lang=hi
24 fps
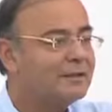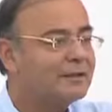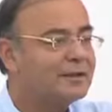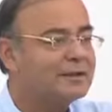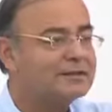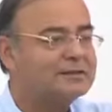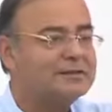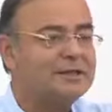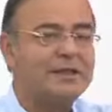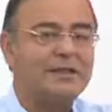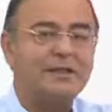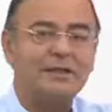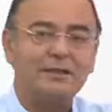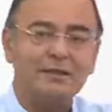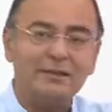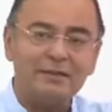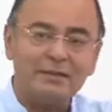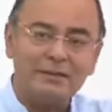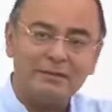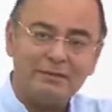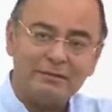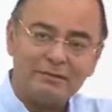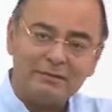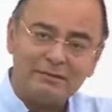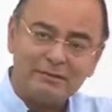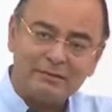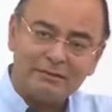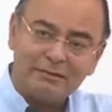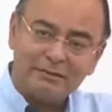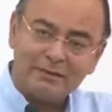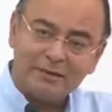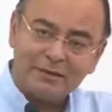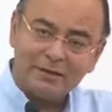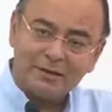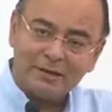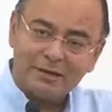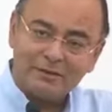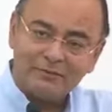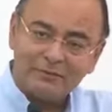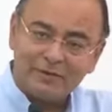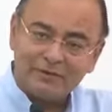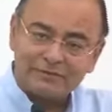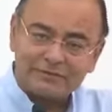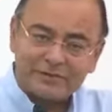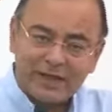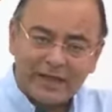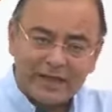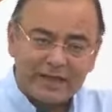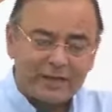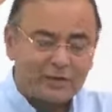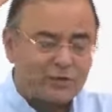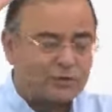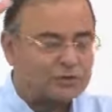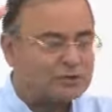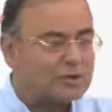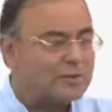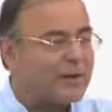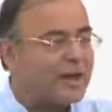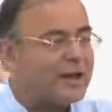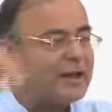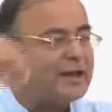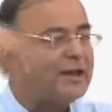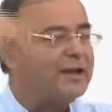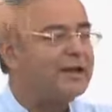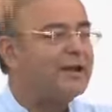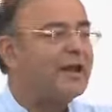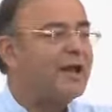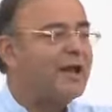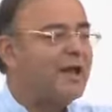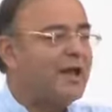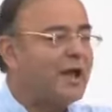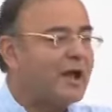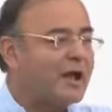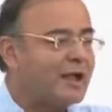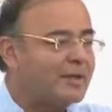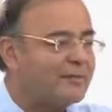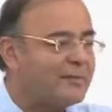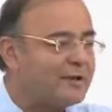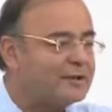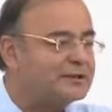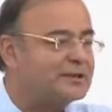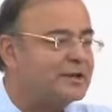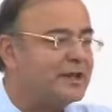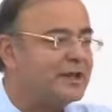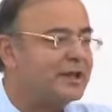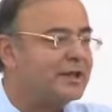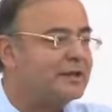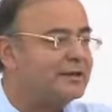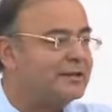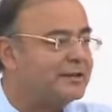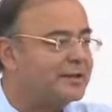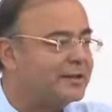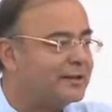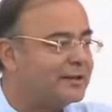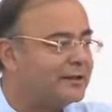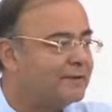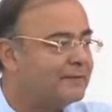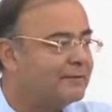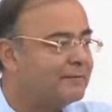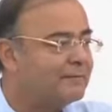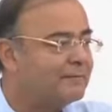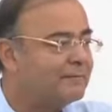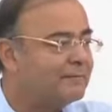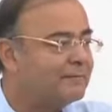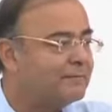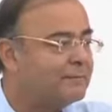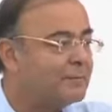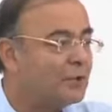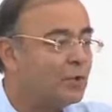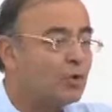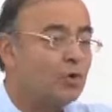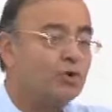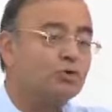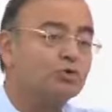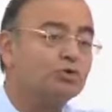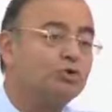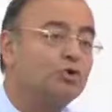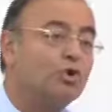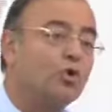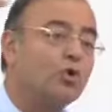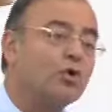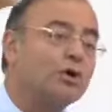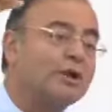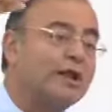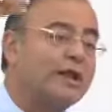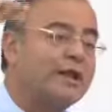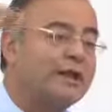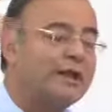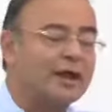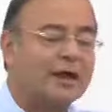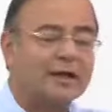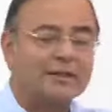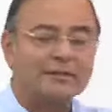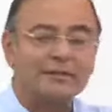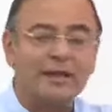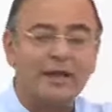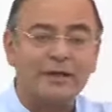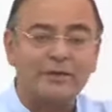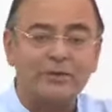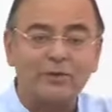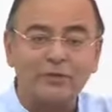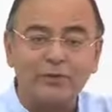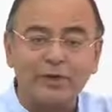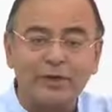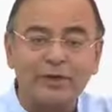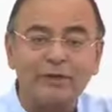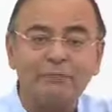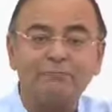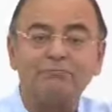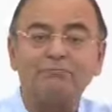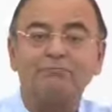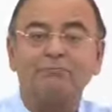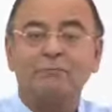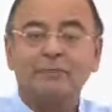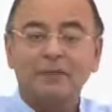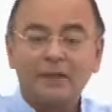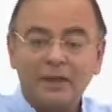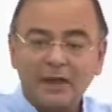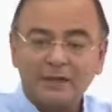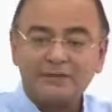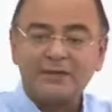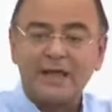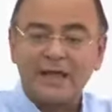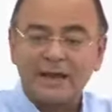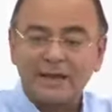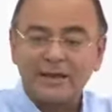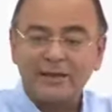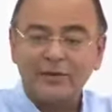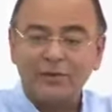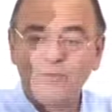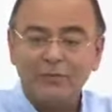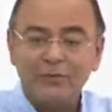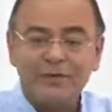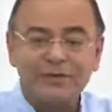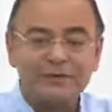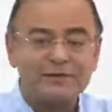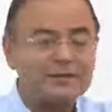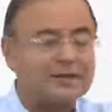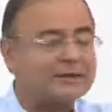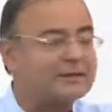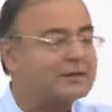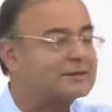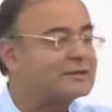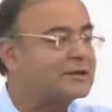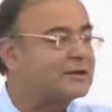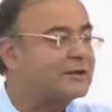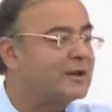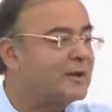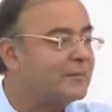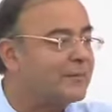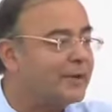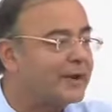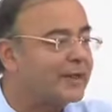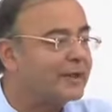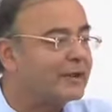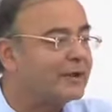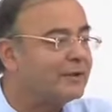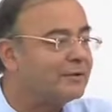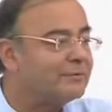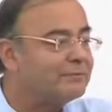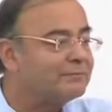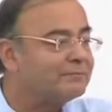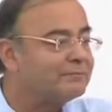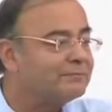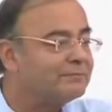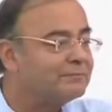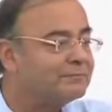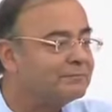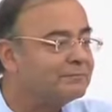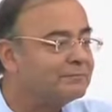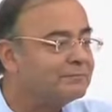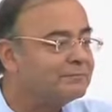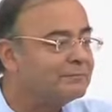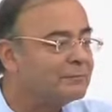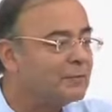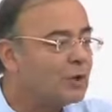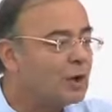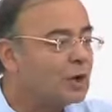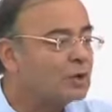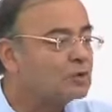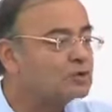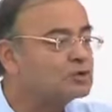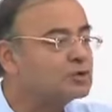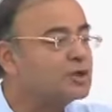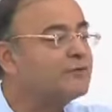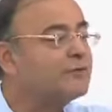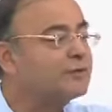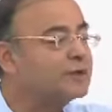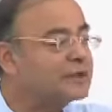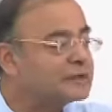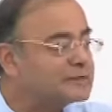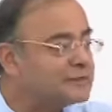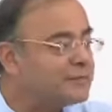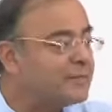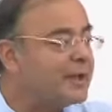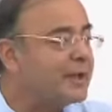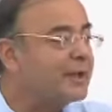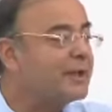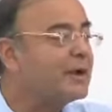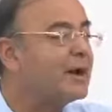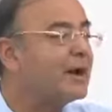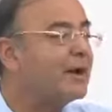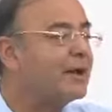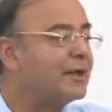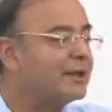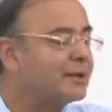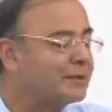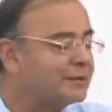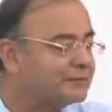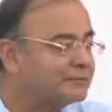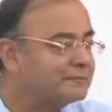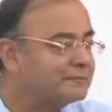किसी व्यवसायिक को सामान लेना है आगे बेचने के लिए कोई उद्योग नहीं लगाता क्योंकि हजार किलोमीटर ज़्यादा चलना पड़ेगा और उसकी वजह से महंगा है